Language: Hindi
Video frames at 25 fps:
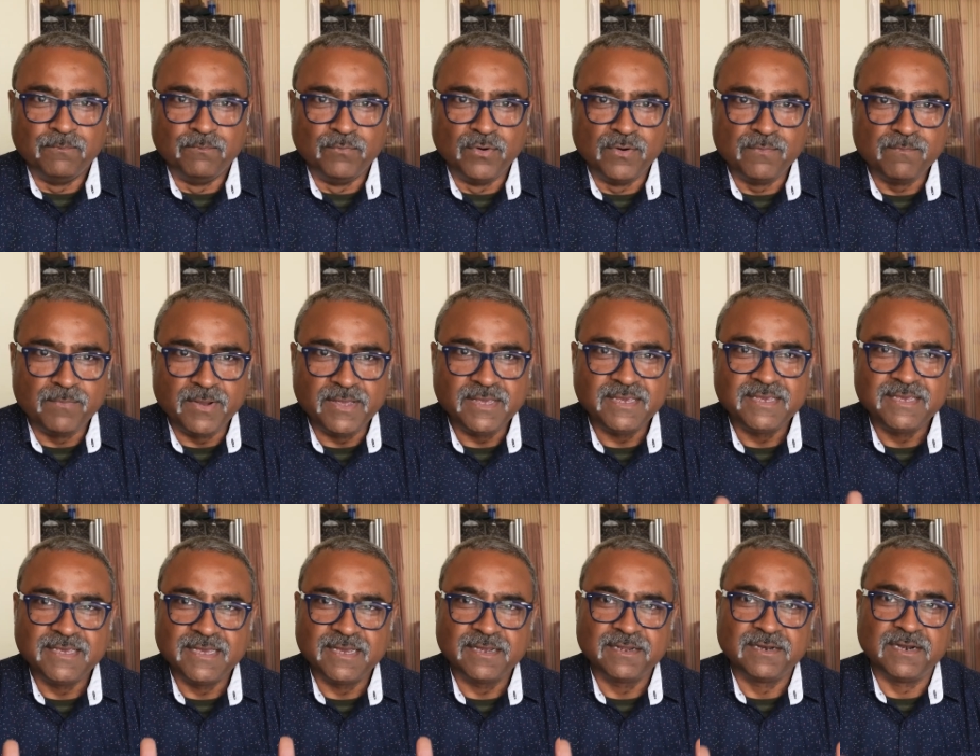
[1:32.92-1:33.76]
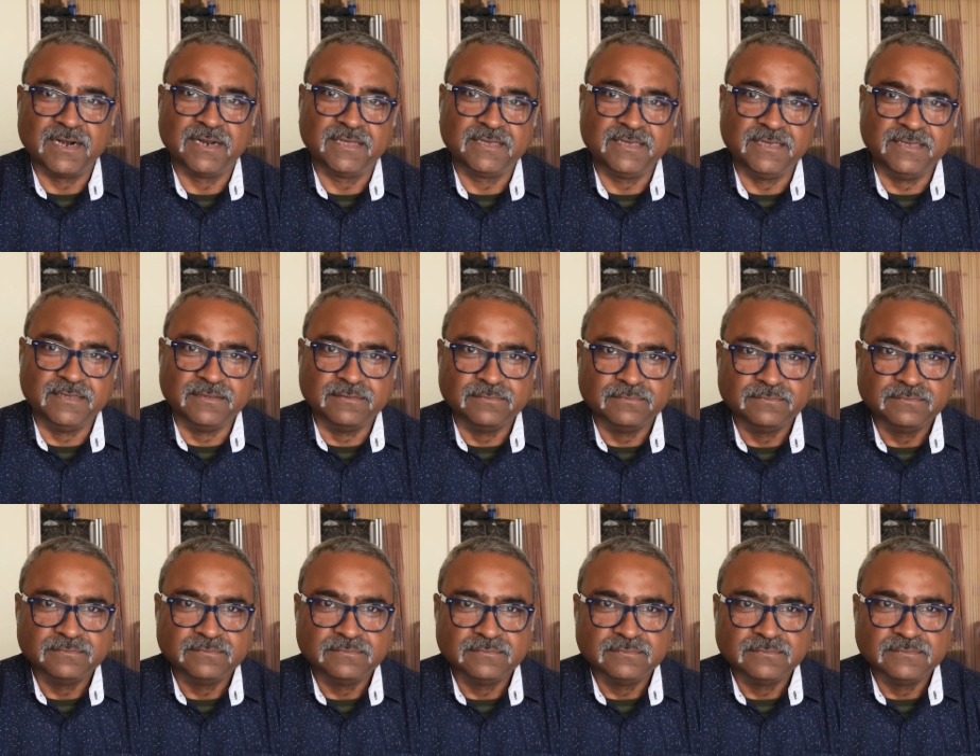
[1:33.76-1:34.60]
मुंबई की एक लड़की
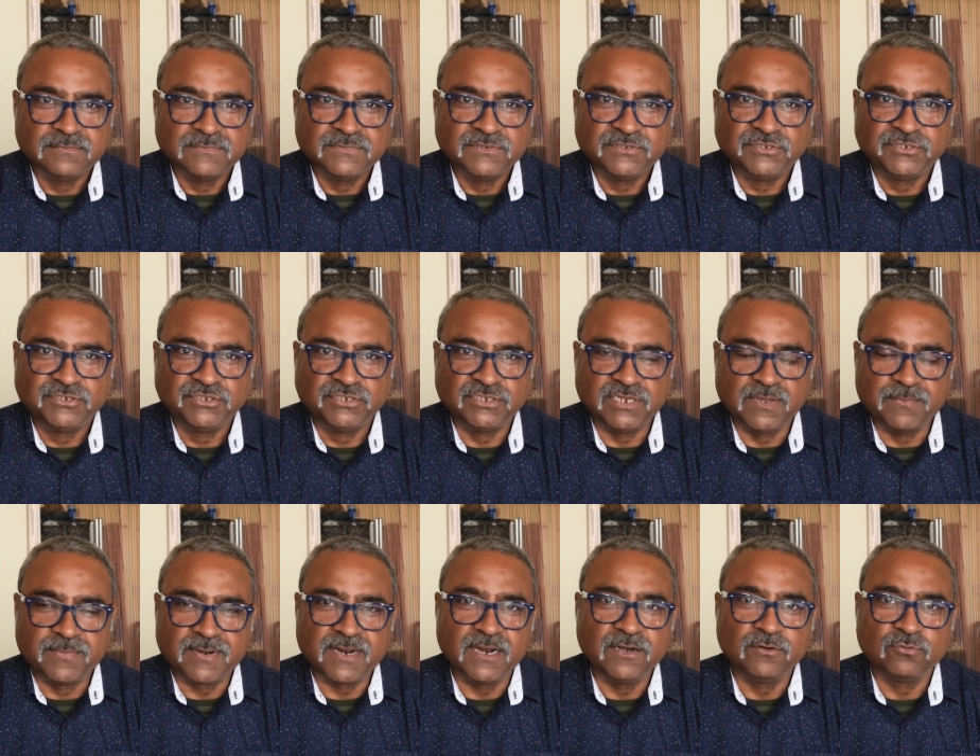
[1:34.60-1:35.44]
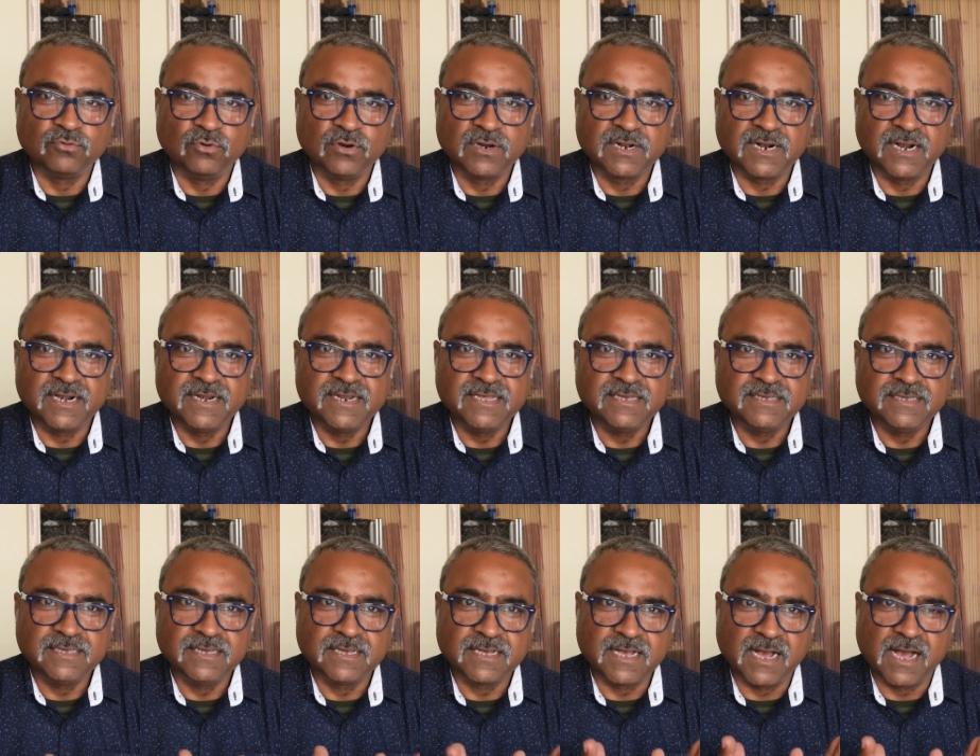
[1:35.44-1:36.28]
सिमरन कुलकर्णी
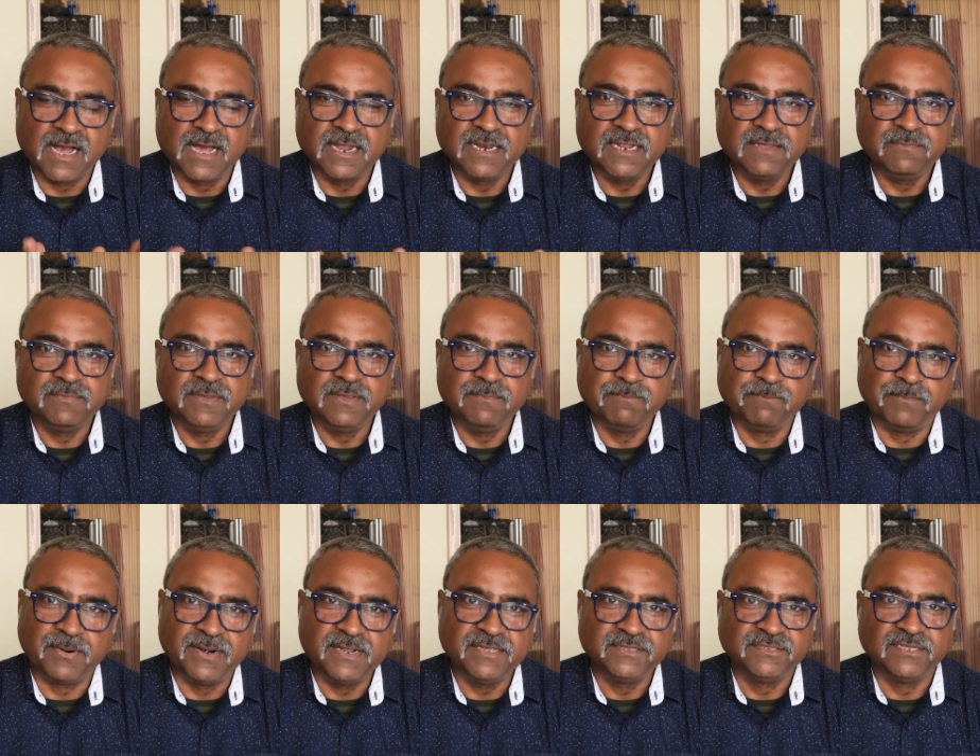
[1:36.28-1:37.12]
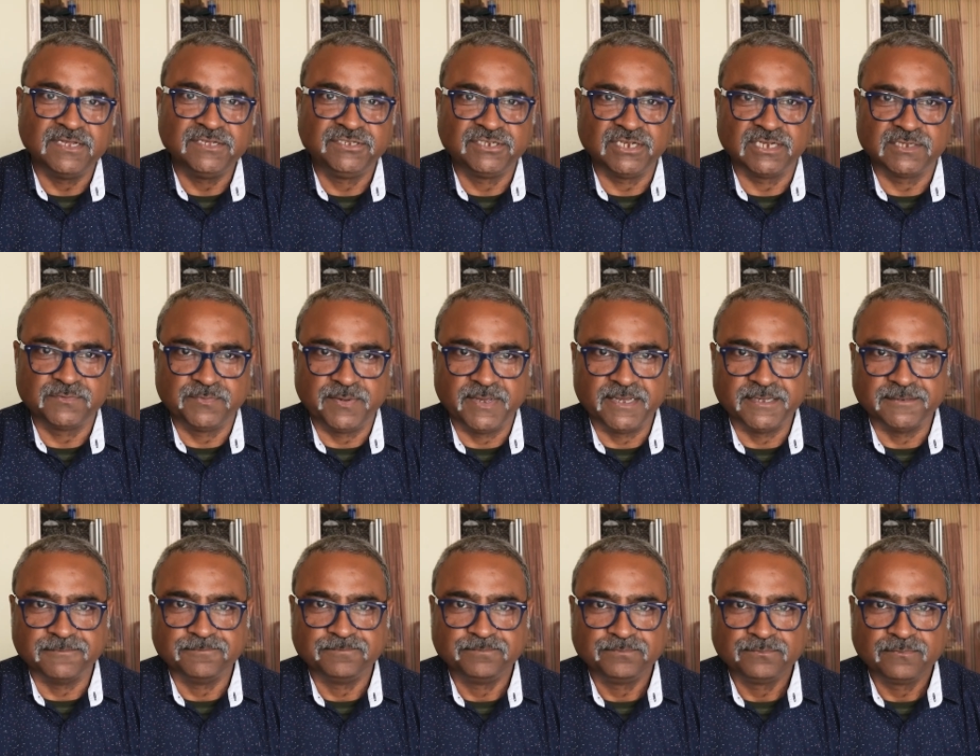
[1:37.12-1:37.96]
की कहानी भी बड़ी दिलचस्प
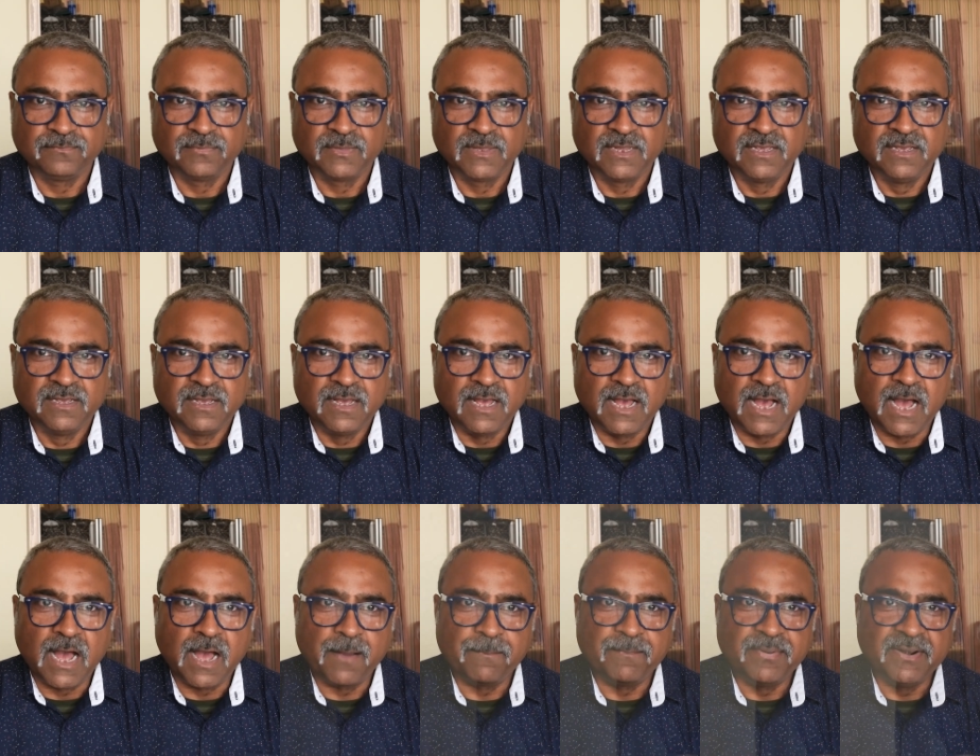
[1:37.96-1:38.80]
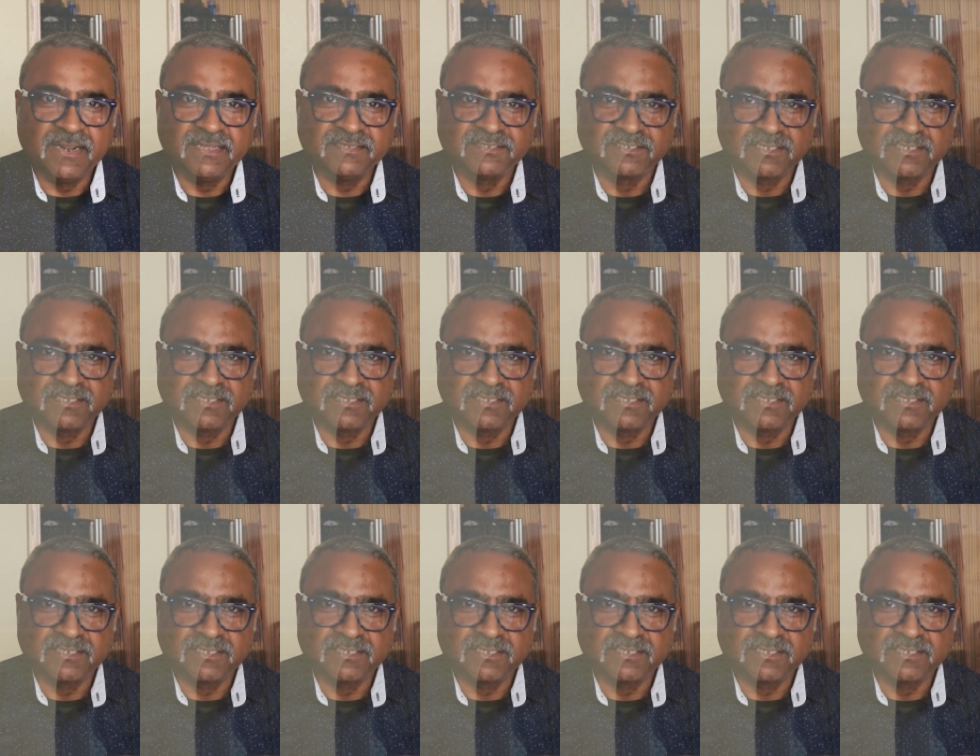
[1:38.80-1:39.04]
है अपने